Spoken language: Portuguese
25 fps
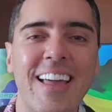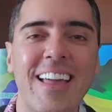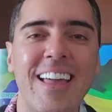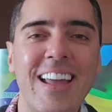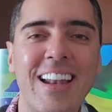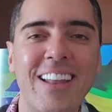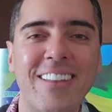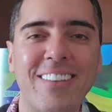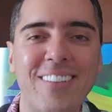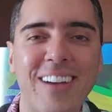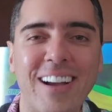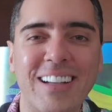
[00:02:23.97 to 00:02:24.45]

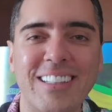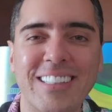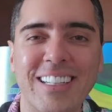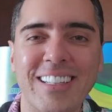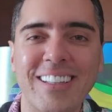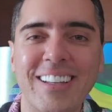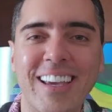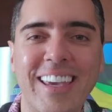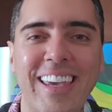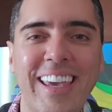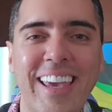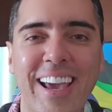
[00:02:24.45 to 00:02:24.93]
Eles estão
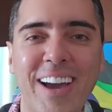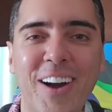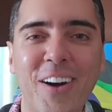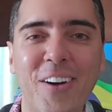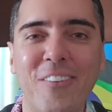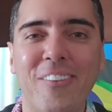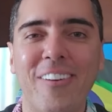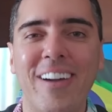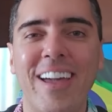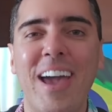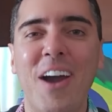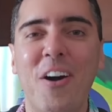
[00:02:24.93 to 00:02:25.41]
achando que
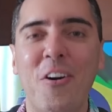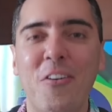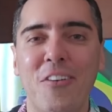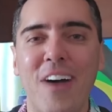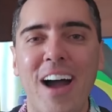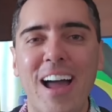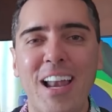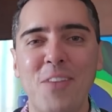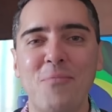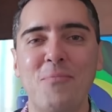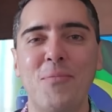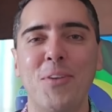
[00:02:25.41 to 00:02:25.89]
eu, eu
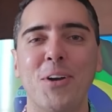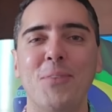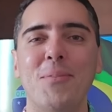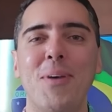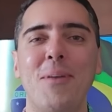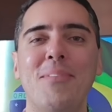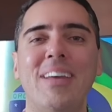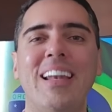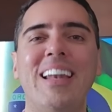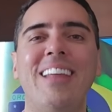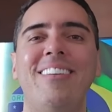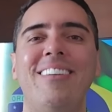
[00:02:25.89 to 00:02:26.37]
vale por
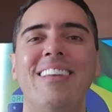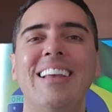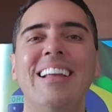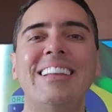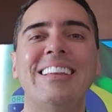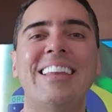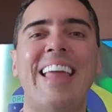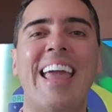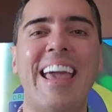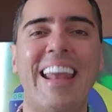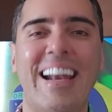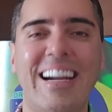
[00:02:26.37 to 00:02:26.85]
uma milícia
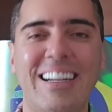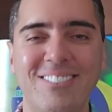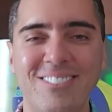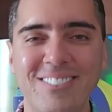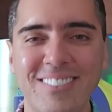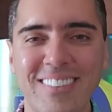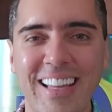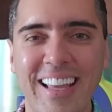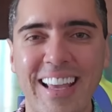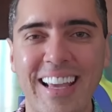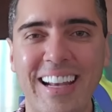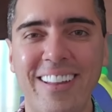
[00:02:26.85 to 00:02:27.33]
inteira.
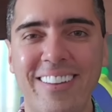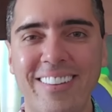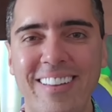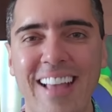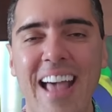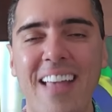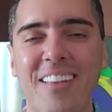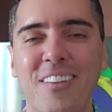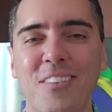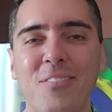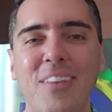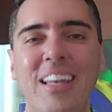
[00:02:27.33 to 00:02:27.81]
Eles
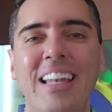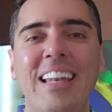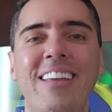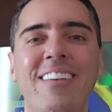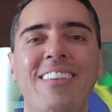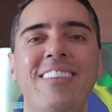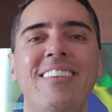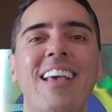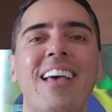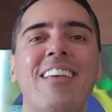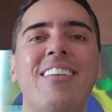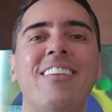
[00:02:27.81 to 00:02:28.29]
têm as
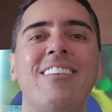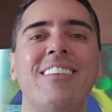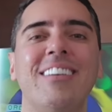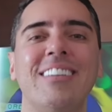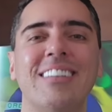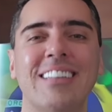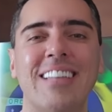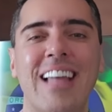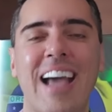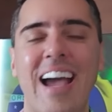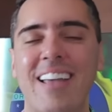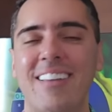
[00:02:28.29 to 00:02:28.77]
milícias
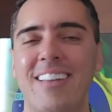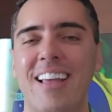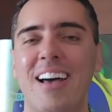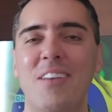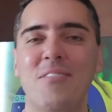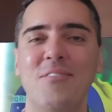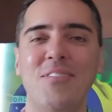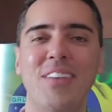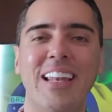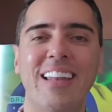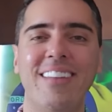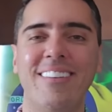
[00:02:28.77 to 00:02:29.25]
digitais, a
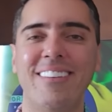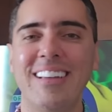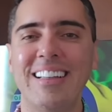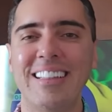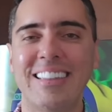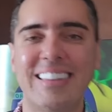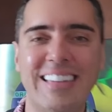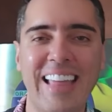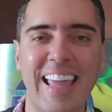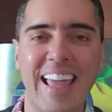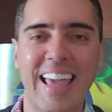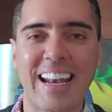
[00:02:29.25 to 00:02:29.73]
milícia
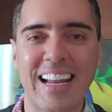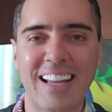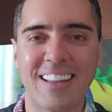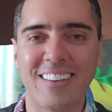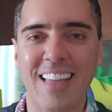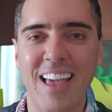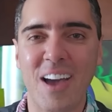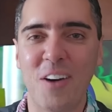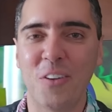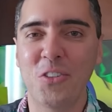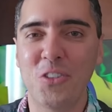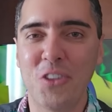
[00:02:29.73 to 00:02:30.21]
inteira
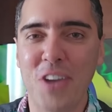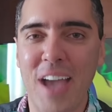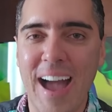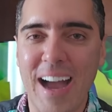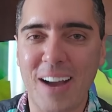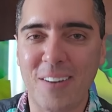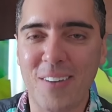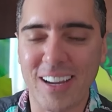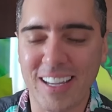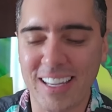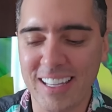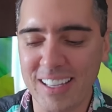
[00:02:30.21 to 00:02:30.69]
é o
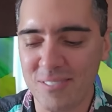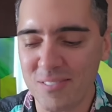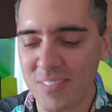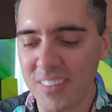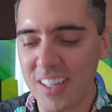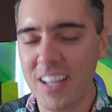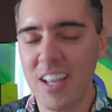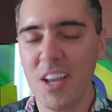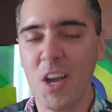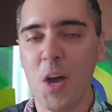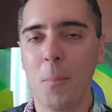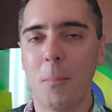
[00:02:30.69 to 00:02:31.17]
Tiago aqui.
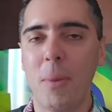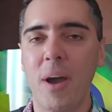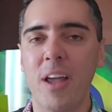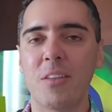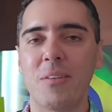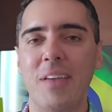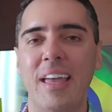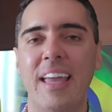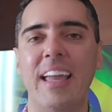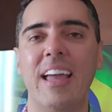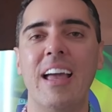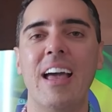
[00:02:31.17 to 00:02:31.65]

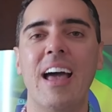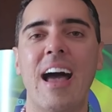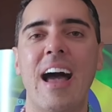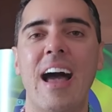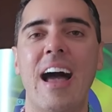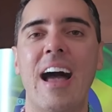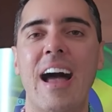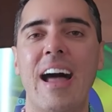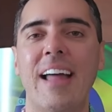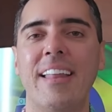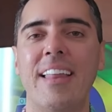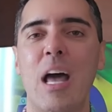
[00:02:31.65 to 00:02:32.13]
Pois bem,
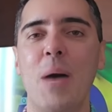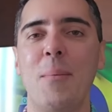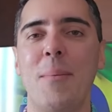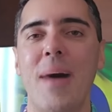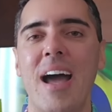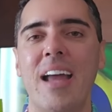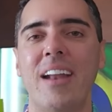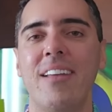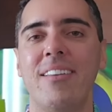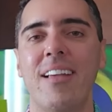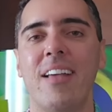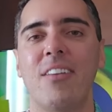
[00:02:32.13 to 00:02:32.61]
a
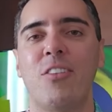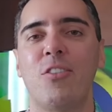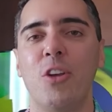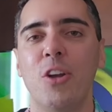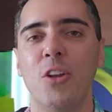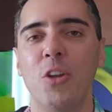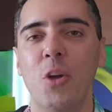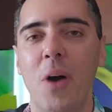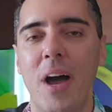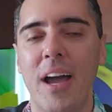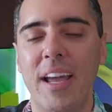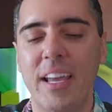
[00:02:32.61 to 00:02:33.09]
Damares
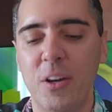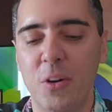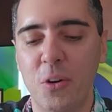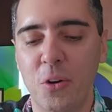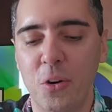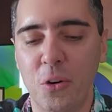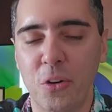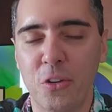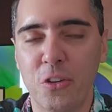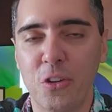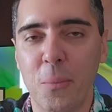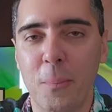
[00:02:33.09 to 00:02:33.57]
acionou aí
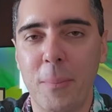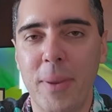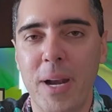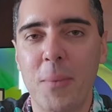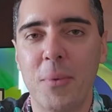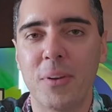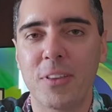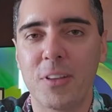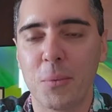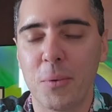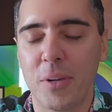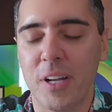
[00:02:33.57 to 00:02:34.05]
o
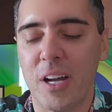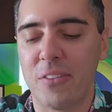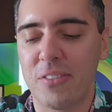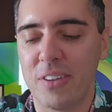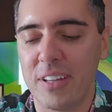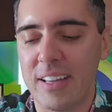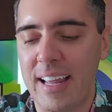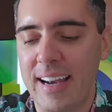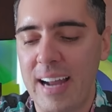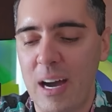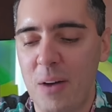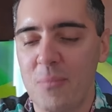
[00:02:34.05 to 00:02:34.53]
Supremo Tribunal
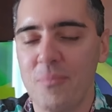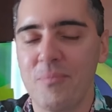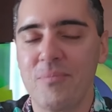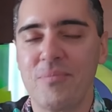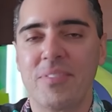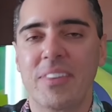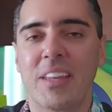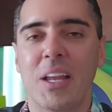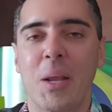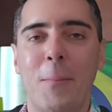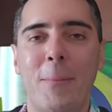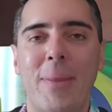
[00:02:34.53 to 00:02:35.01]
Federal
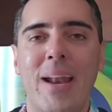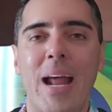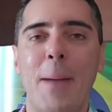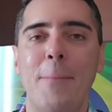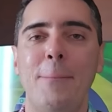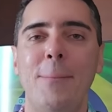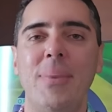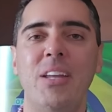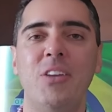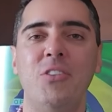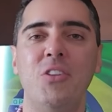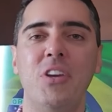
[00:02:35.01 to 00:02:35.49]
para
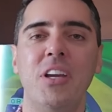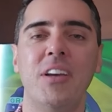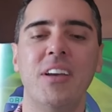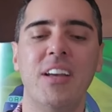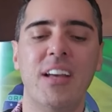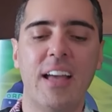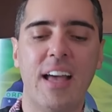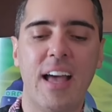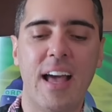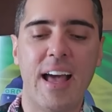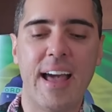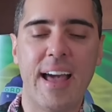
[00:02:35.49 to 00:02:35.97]
pedir
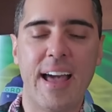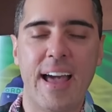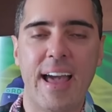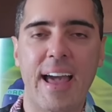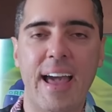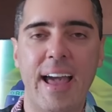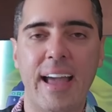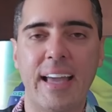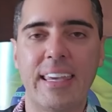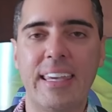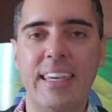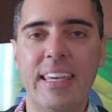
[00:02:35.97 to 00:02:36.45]

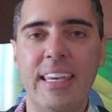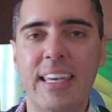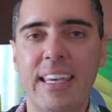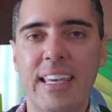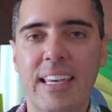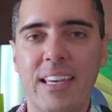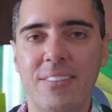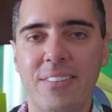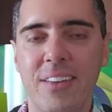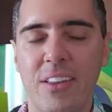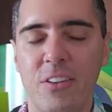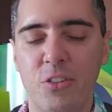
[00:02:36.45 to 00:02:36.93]
é, que
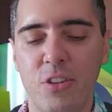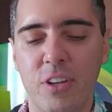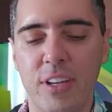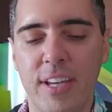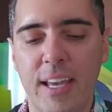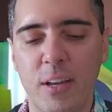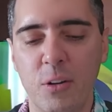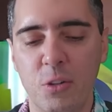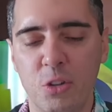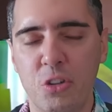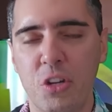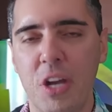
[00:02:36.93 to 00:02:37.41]

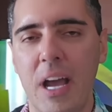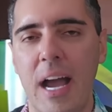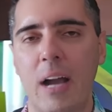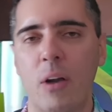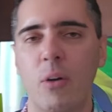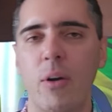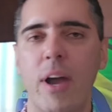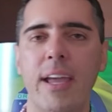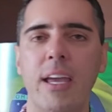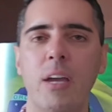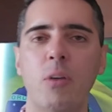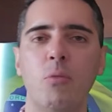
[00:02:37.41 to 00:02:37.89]
investiguem o
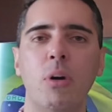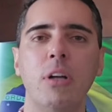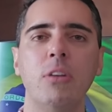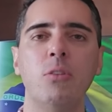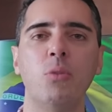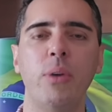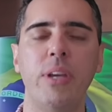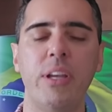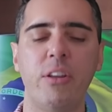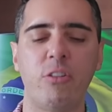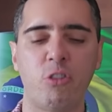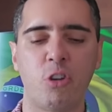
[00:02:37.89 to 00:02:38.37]
Tiago. Aí,
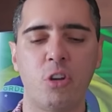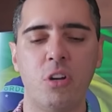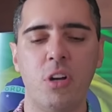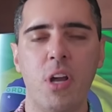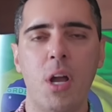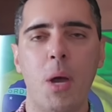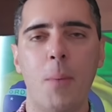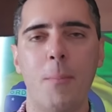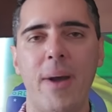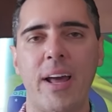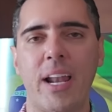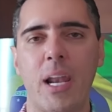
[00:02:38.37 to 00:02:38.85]
enquanto isso,
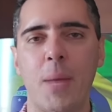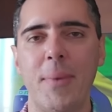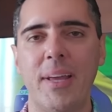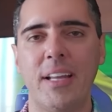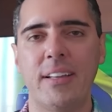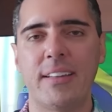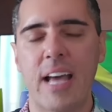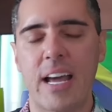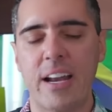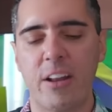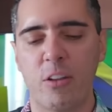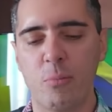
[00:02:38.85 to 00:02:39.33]

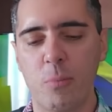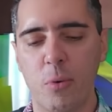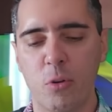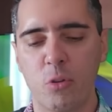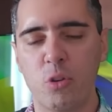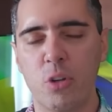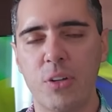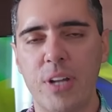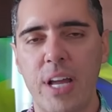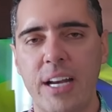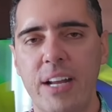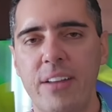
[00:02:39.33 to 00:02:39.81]
parlamentares
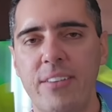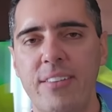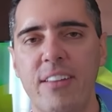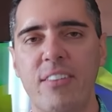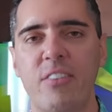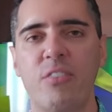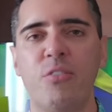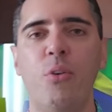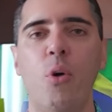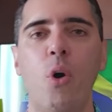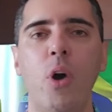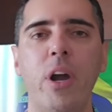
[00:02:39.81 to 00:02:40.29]

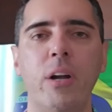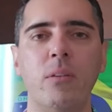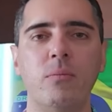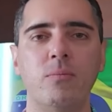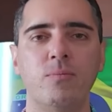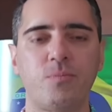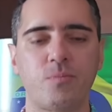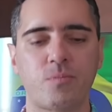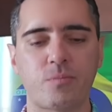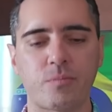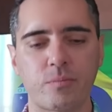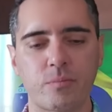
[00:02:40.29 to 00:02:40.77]
bolsonaristas foram
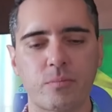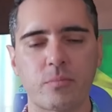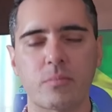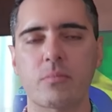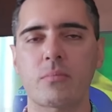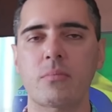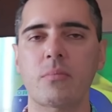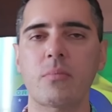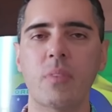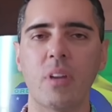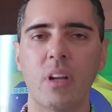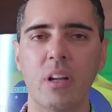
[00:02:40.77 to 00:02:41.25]

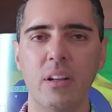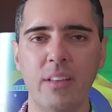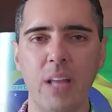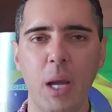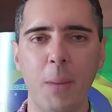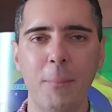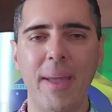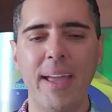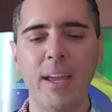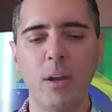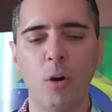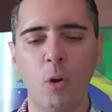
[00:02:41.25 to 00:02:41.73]

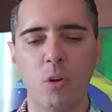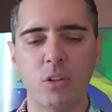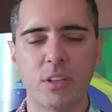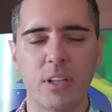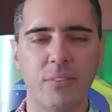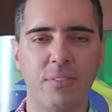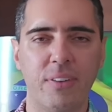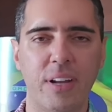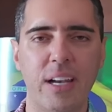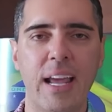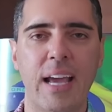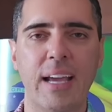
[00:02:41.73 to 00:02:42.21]
também
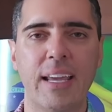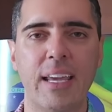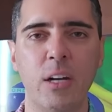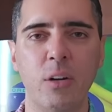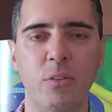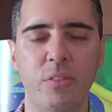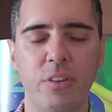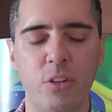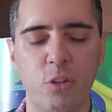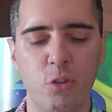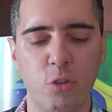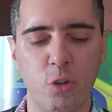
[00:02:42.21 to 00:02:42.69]
ontem, falei aqui
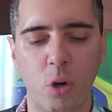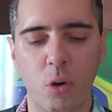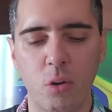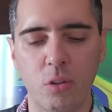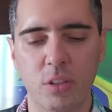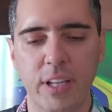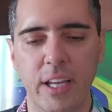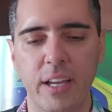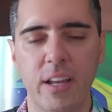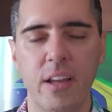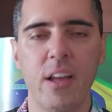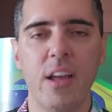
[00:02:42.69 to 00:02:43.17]
no vídeo de
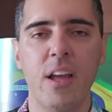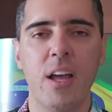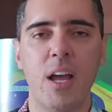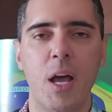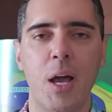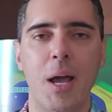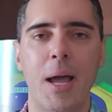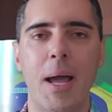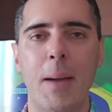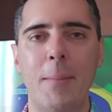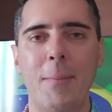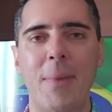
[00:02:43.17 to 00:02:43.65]
ontem,
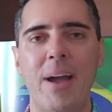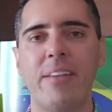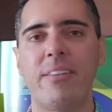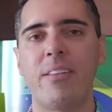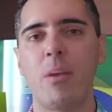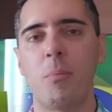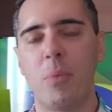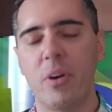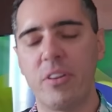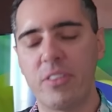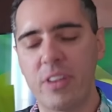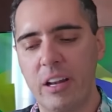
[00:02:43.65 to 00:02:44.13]
é, mas
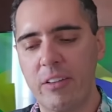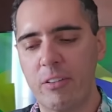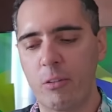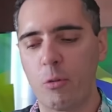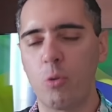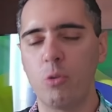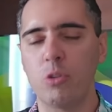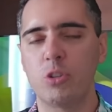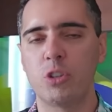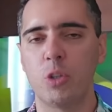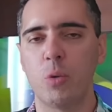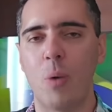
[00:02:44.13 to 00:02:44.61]
depois eles
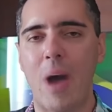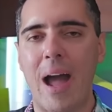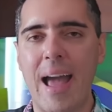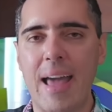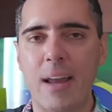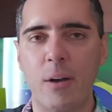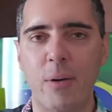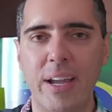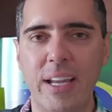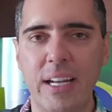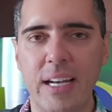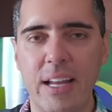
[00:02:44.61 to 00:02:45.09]

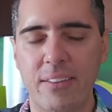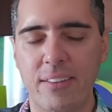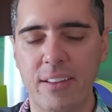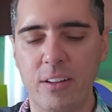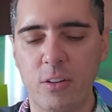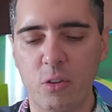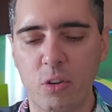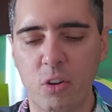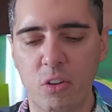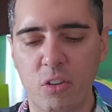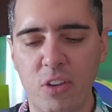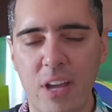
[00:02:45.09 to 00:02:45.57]
continuaram aí nas
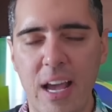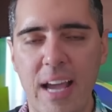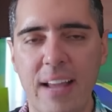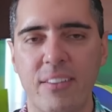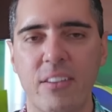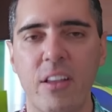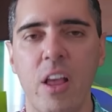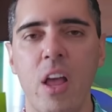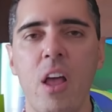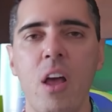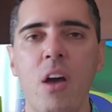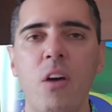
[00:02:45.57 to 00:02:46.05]
redes
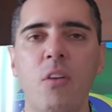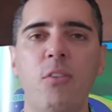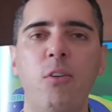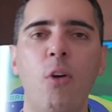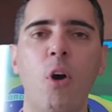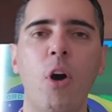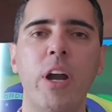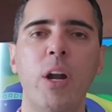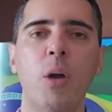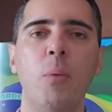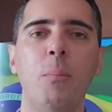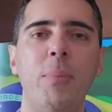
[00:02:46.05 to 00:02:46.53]
sociais,
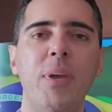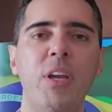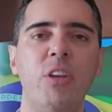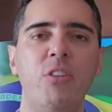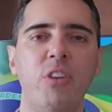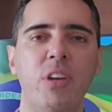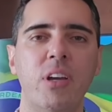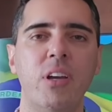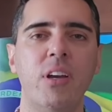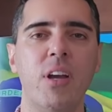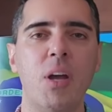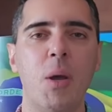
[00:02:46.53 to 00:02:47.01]
foram
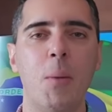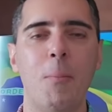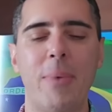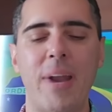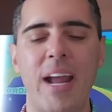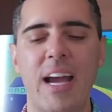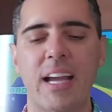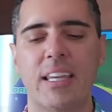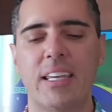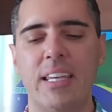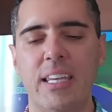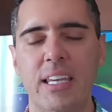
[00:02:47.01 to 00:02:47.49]
pedir
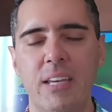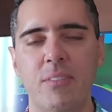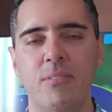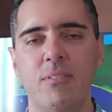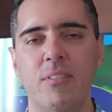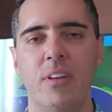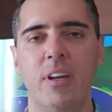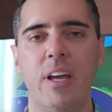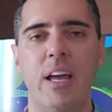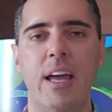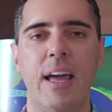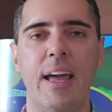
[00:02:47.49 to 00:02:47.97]
para
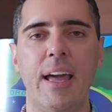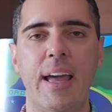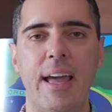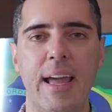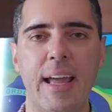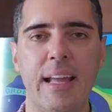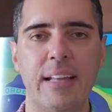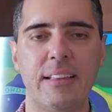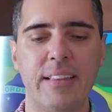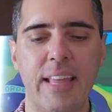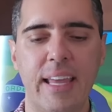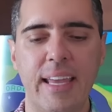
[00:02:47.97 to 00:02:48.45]
que
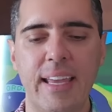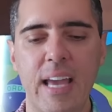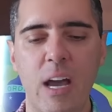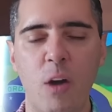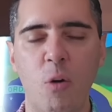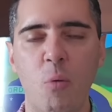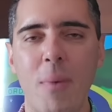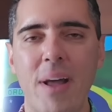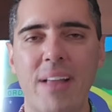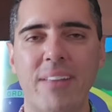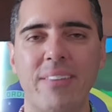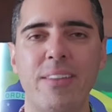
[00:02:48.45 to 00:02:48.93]
é, tenha
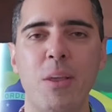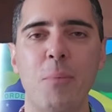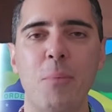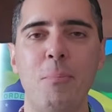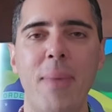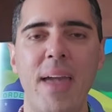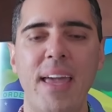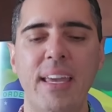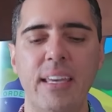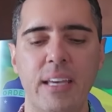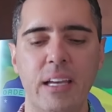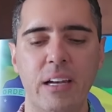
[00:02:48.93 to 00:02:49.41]
uma
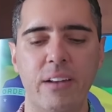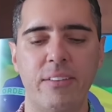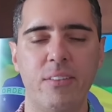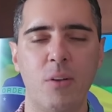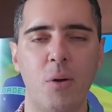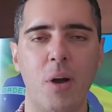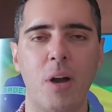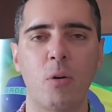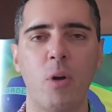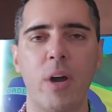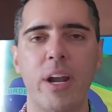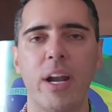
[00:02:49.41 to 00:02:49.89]
CPI. Eles
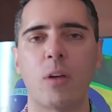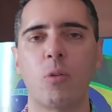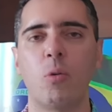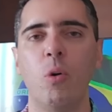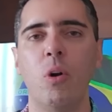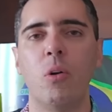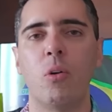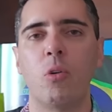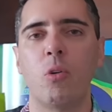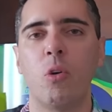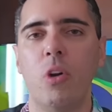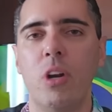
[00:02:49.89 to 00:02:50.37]
estão agora
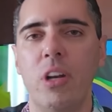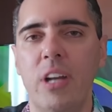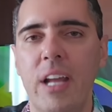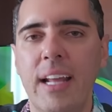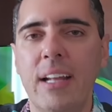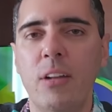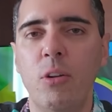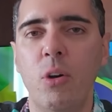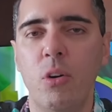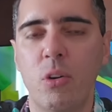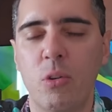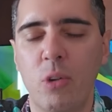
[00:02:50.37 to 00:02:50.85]

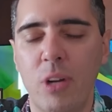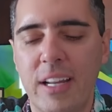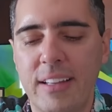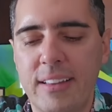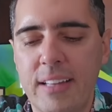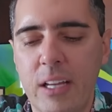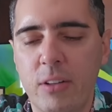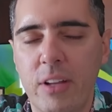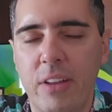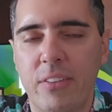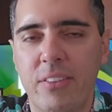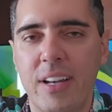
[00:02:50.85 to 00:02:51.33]
colhendo,
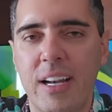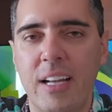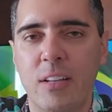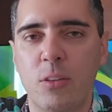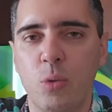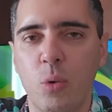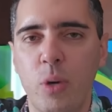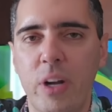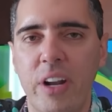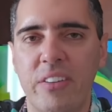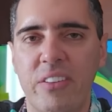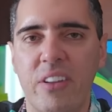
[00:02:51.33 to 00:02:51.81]
coletando
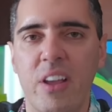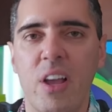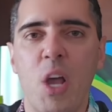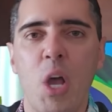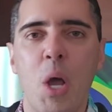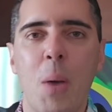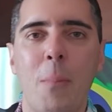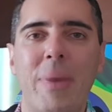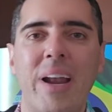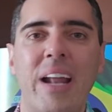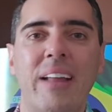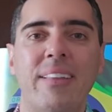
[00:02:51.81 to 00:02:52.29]
assinaturas
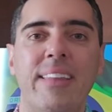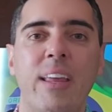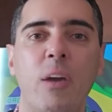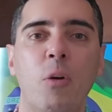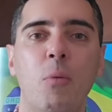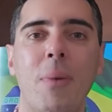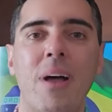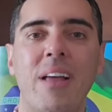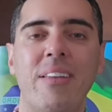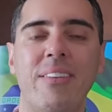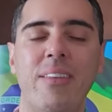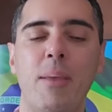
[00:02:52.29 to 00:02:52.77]
para ter
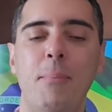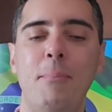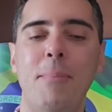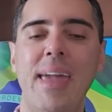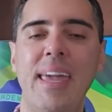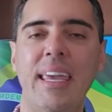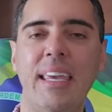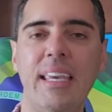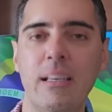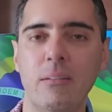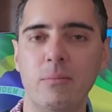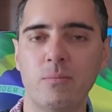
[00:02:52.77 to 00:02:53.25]
uma
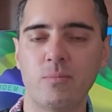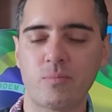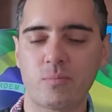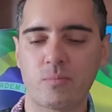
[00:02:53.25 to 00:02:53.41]
CPI